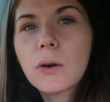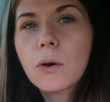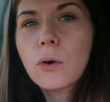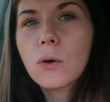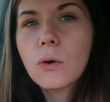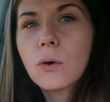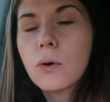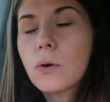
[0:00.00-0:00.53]

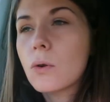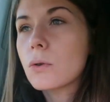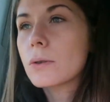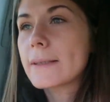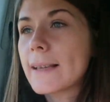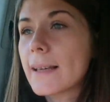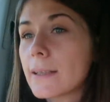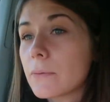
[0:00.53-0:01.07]
o
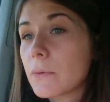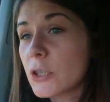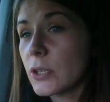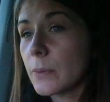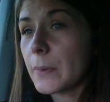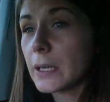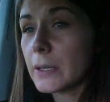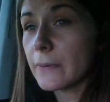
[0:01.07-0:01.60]
ceny
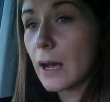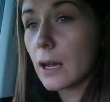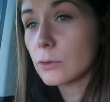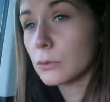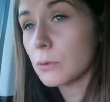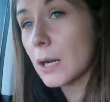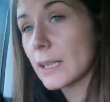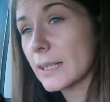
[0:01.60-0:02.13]
właśnie paliwa
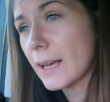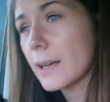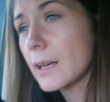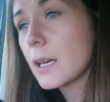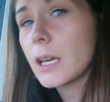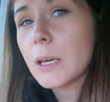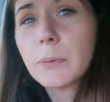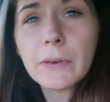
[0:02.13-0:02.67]
aktualnie.
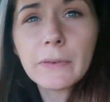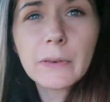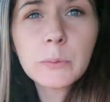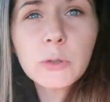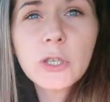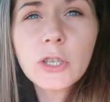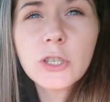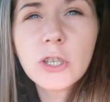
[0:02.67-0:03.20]
I powiem
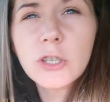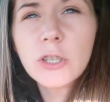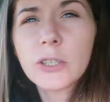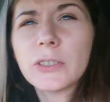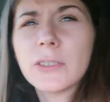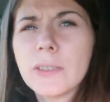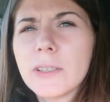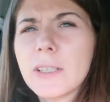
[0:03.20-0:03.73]
Wam szczerze, że
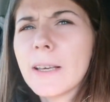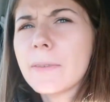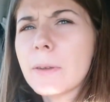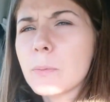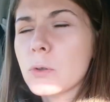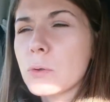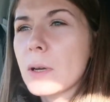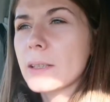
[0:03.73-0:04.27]
nie
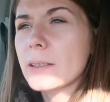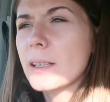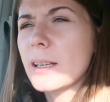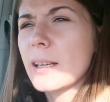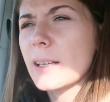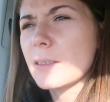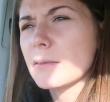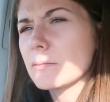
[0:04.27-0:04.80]
wiem dokładnie.
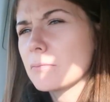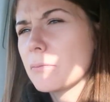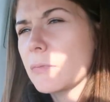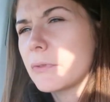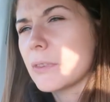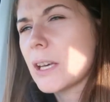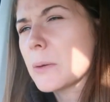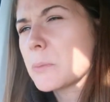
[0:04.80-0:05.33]

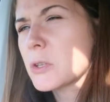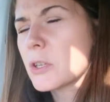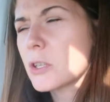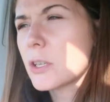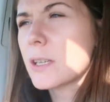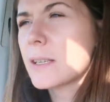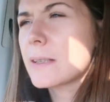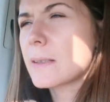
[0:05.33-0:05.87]
Wydaje mi się,
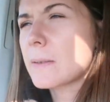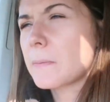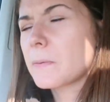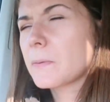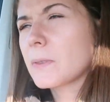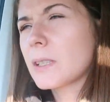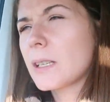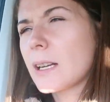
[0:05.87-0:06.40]
że jest
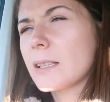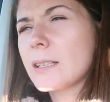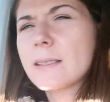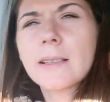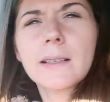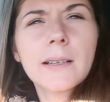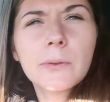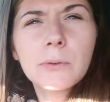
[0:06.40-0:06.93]
w
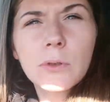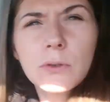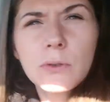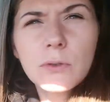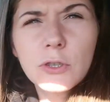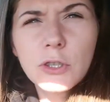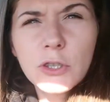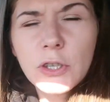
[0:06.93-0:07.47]
granicach
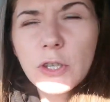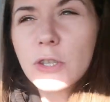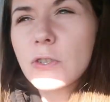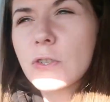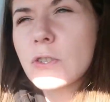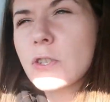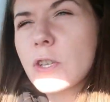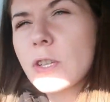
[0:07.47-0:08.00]
euro
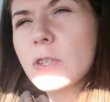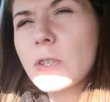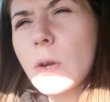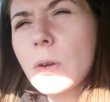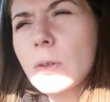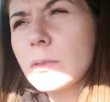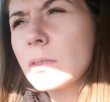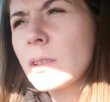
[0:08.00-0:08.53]
60,
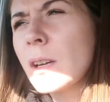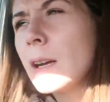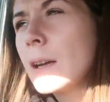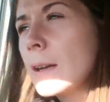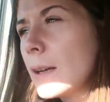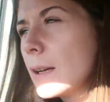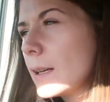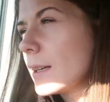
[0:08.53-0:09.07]

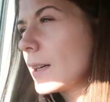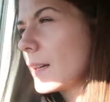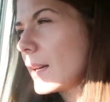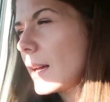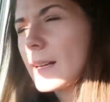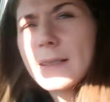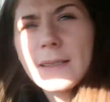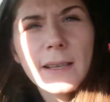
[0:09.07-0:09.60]
yy,
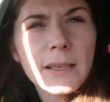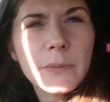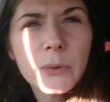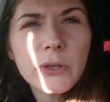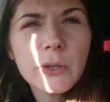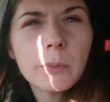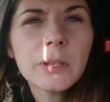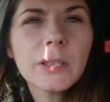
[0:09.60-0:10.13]
e, ale zaraz
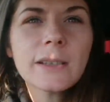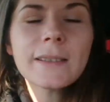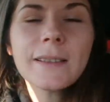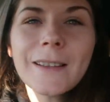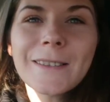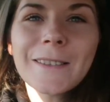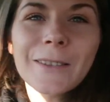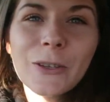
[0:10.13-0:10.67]
będziemy na
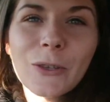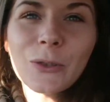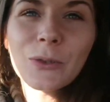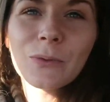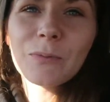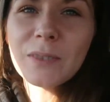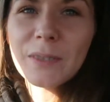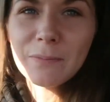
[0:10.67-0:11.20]
stacji, to
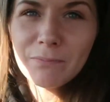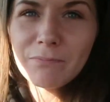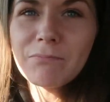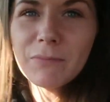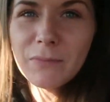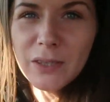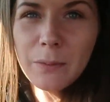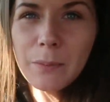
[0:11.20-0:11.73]

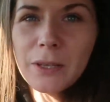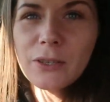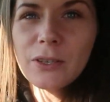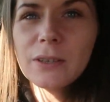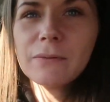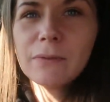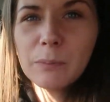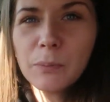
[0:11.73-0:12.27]

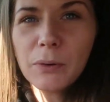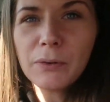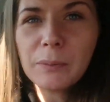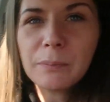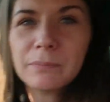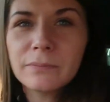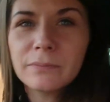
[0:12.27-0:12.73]
zobaczę, Wam powiem.